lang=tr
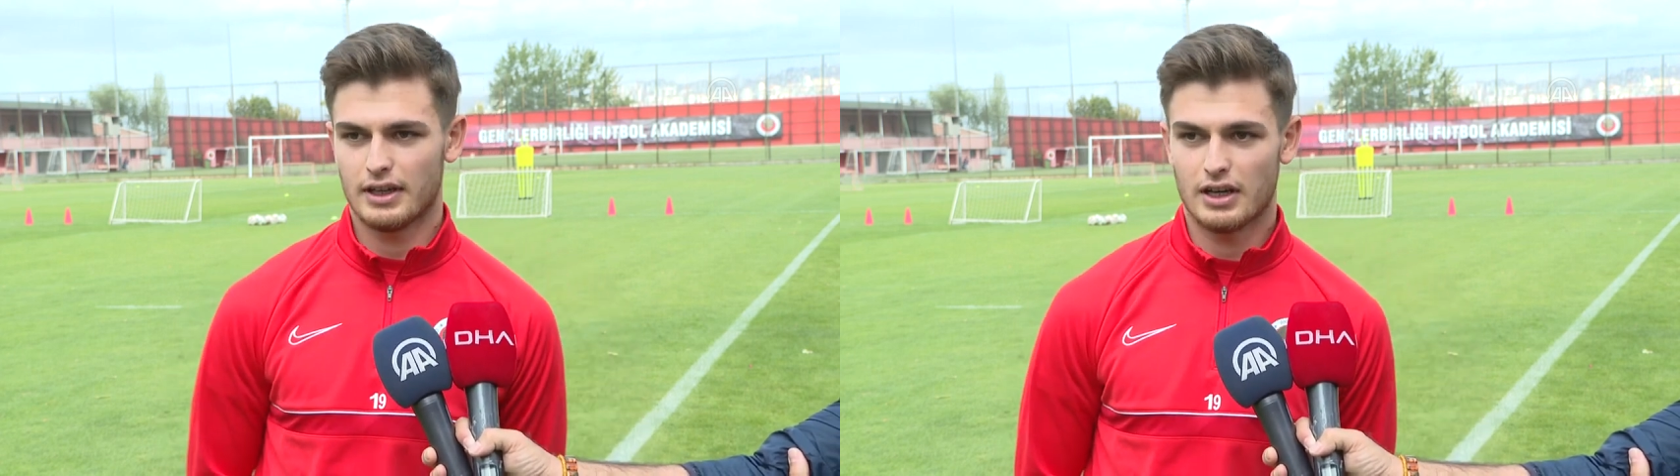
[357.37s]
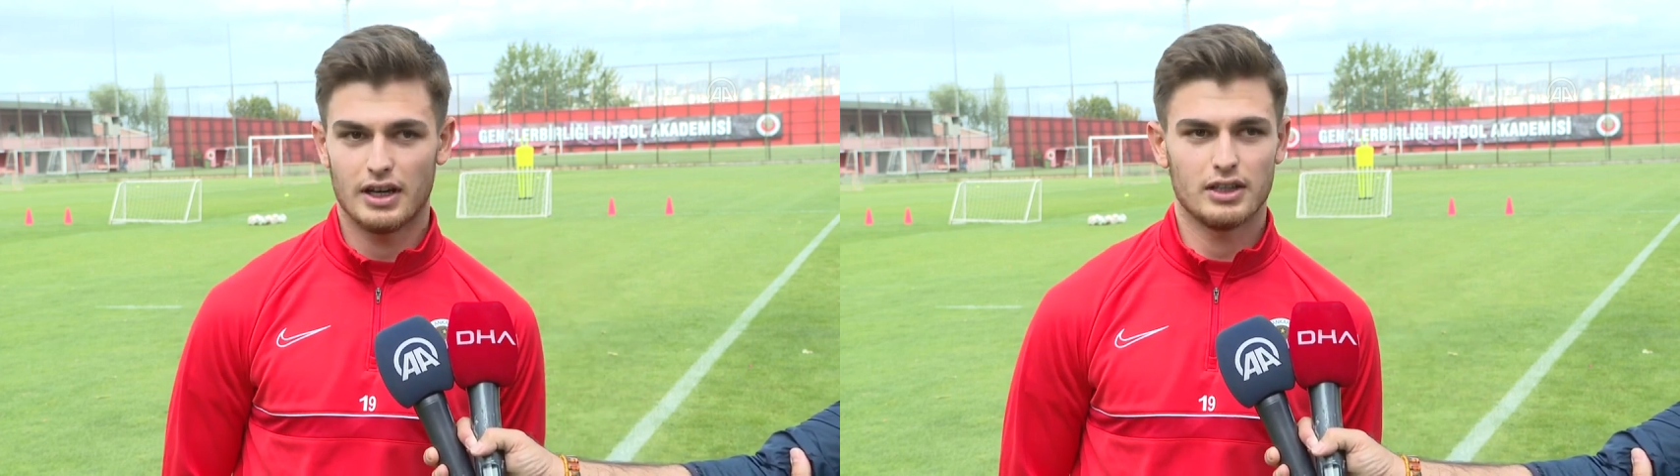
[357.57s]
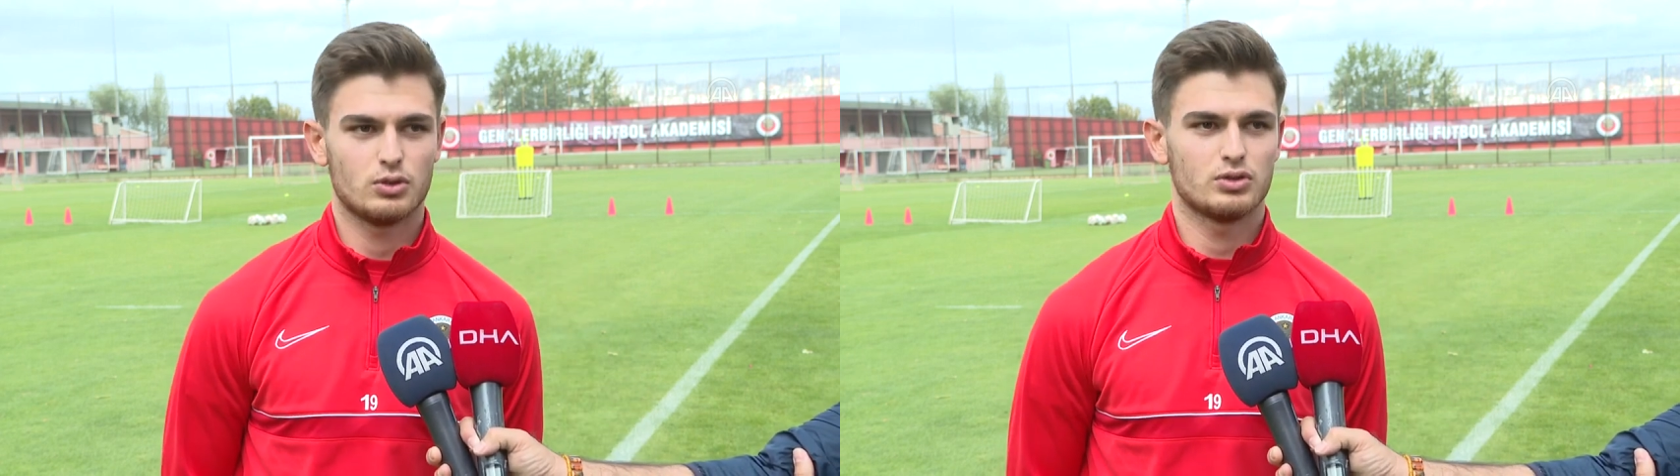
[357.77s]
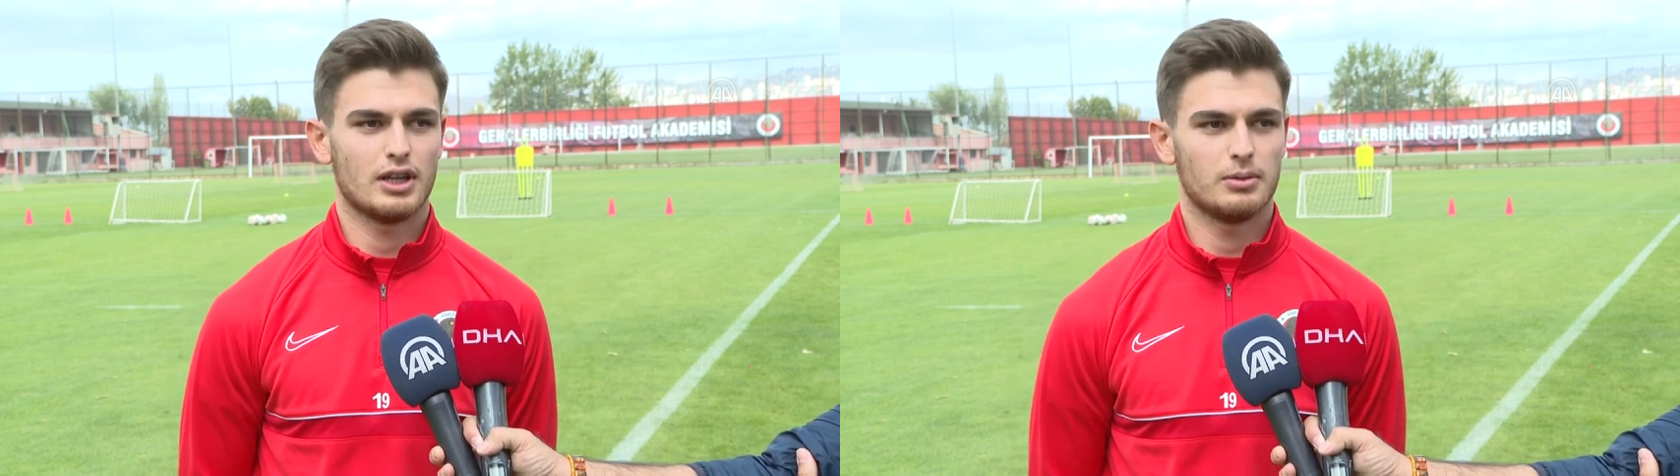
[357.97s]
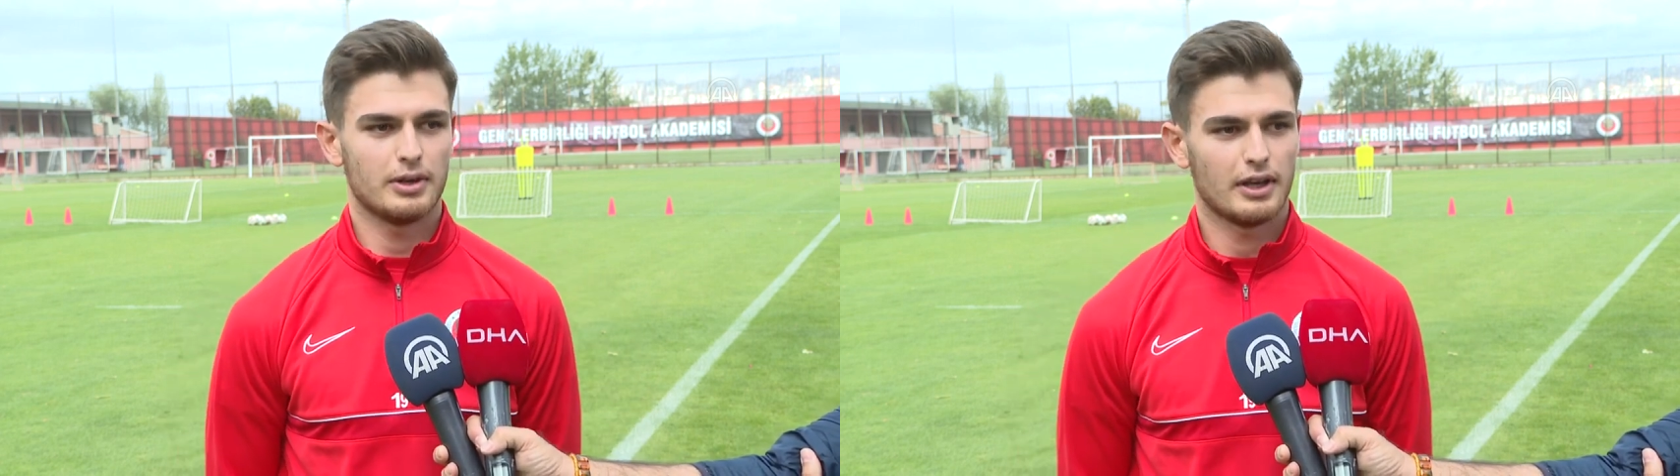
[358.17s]
gayet
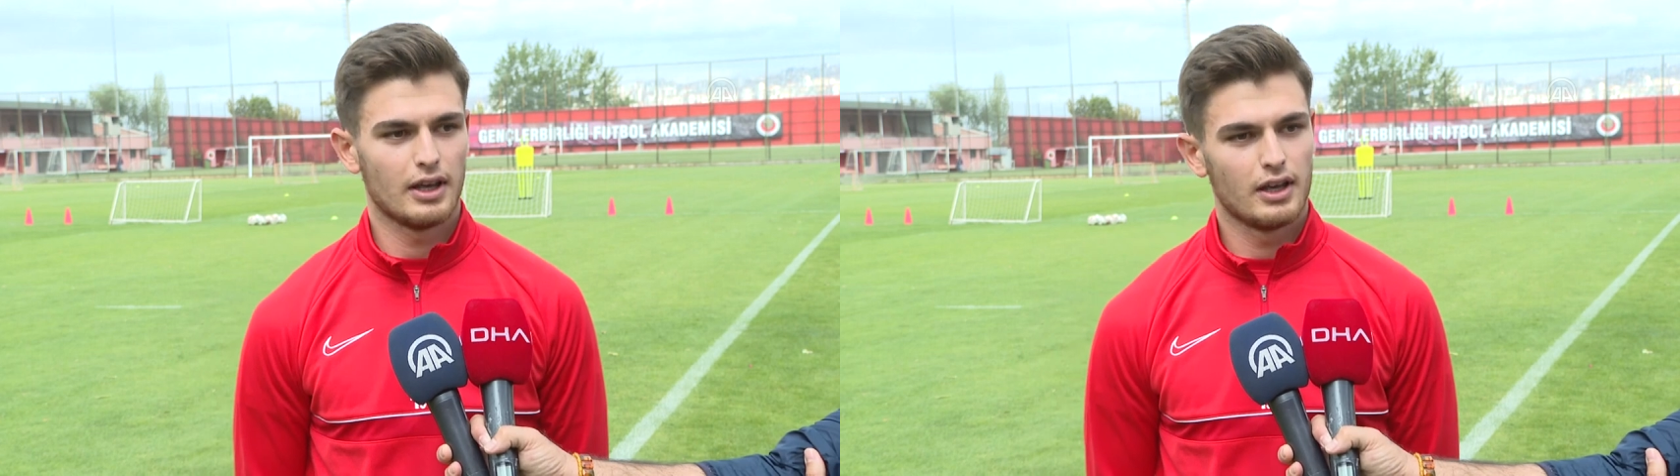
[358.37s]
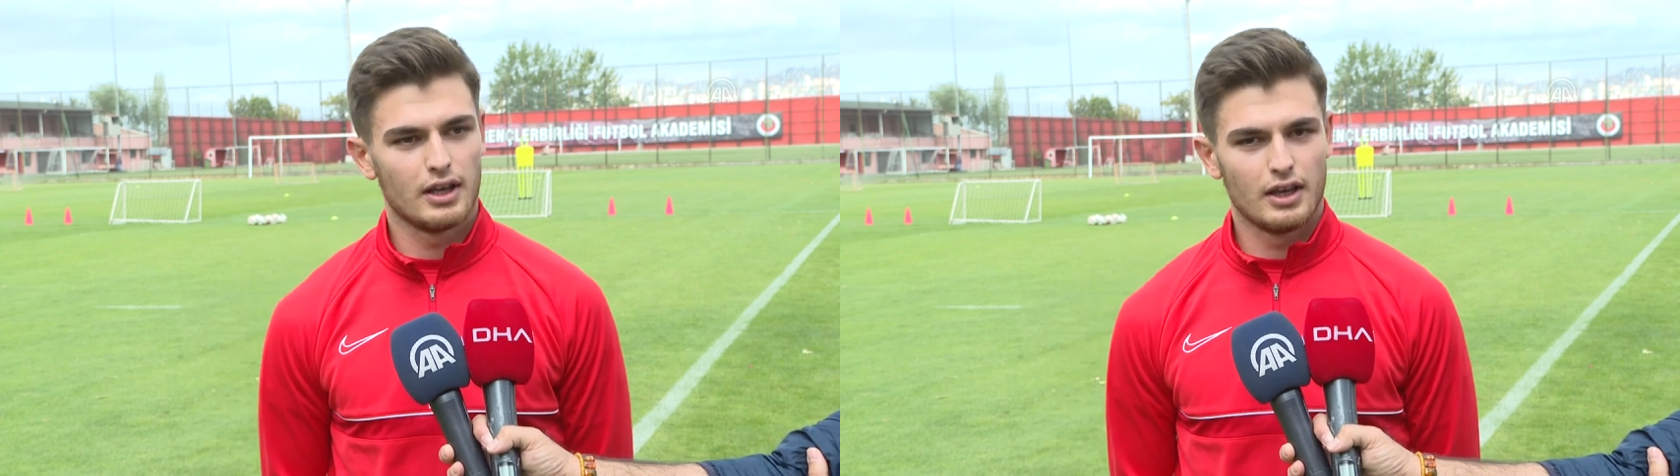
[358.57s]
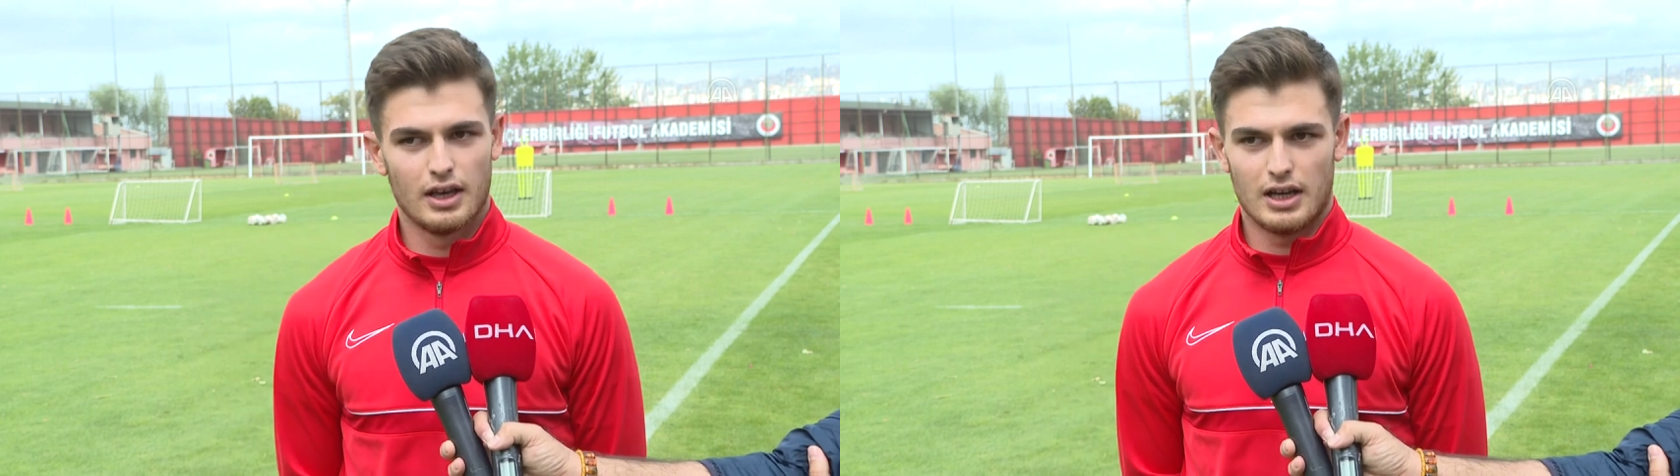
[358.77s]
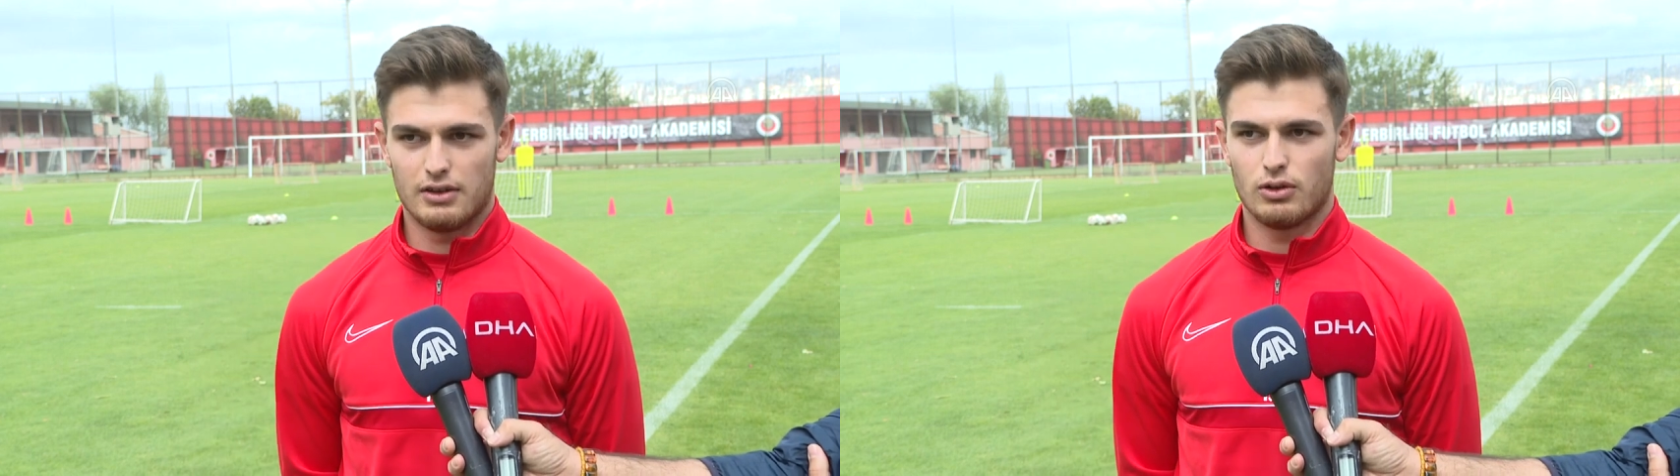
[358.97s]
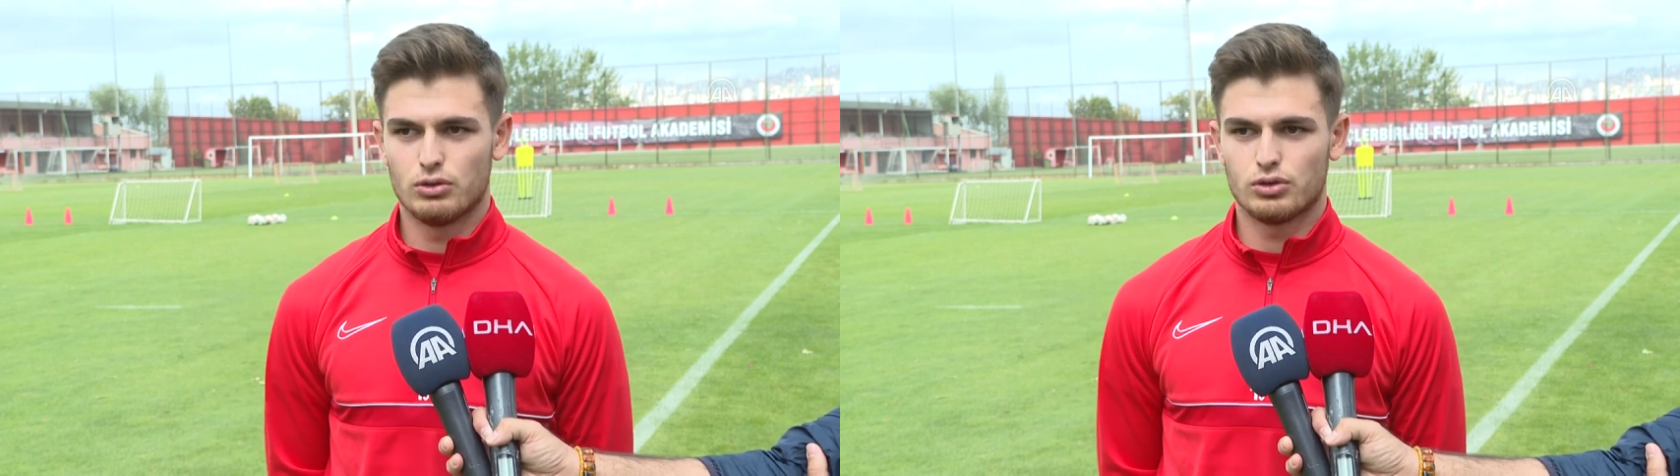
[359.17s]
güzel bir
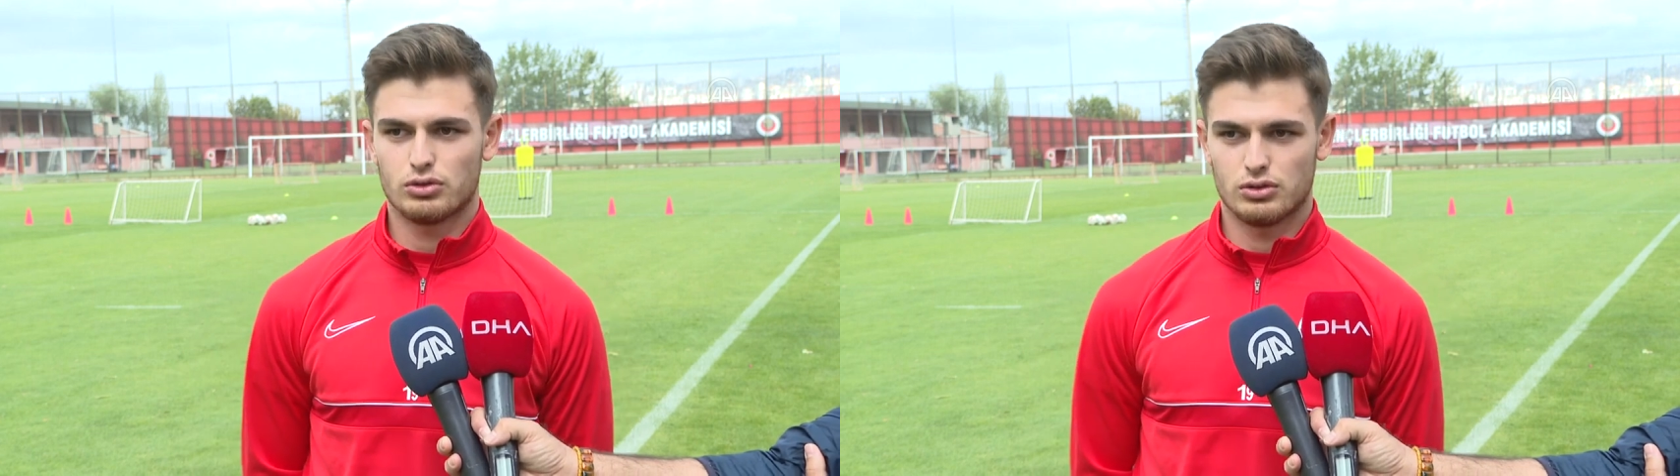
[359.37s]
hava oluştu.